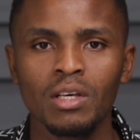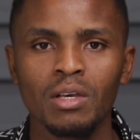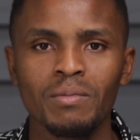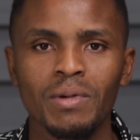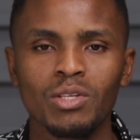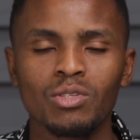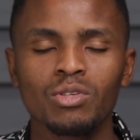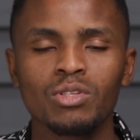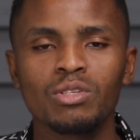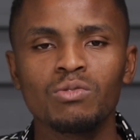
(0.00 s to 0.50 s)

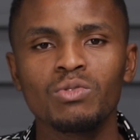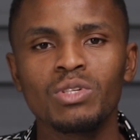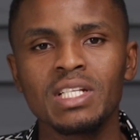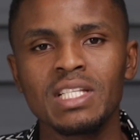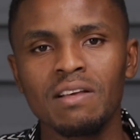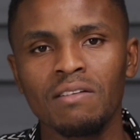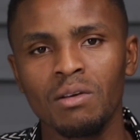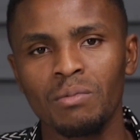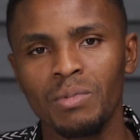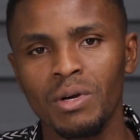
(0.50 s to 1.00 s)
Parce que si vous ne
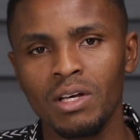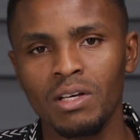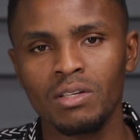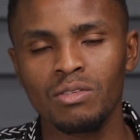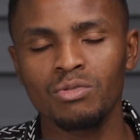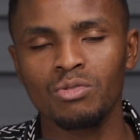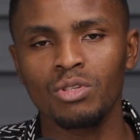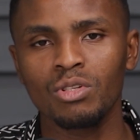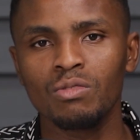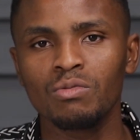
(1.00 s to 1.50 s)
savez pas
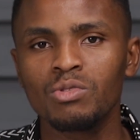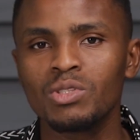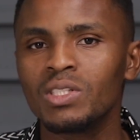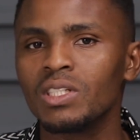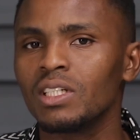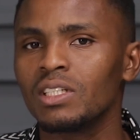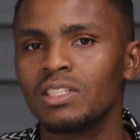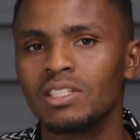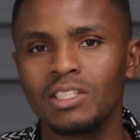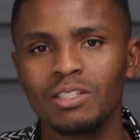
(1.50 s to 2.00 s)
ce que vous
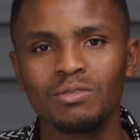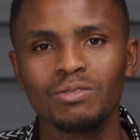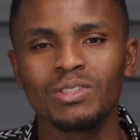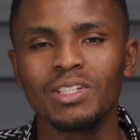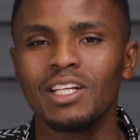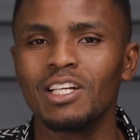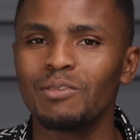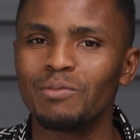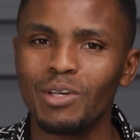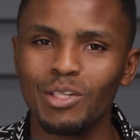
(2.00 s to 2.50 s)
cherchez, vous
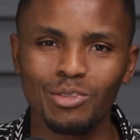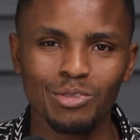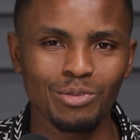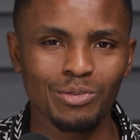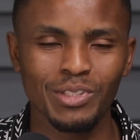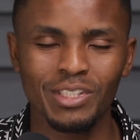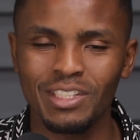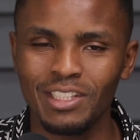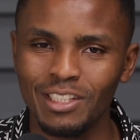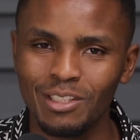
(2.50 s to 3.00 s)
n'allez pas
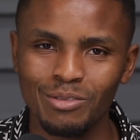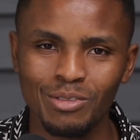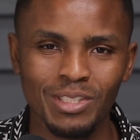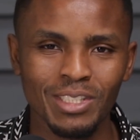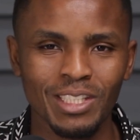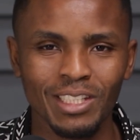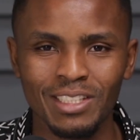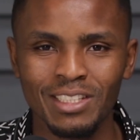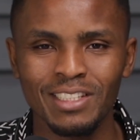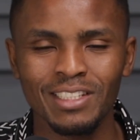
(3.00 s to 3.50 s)
trouver ce que vous
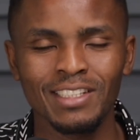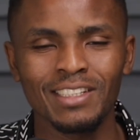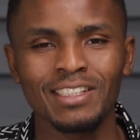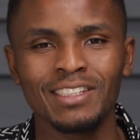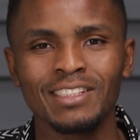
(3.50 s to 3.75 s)
cherchez.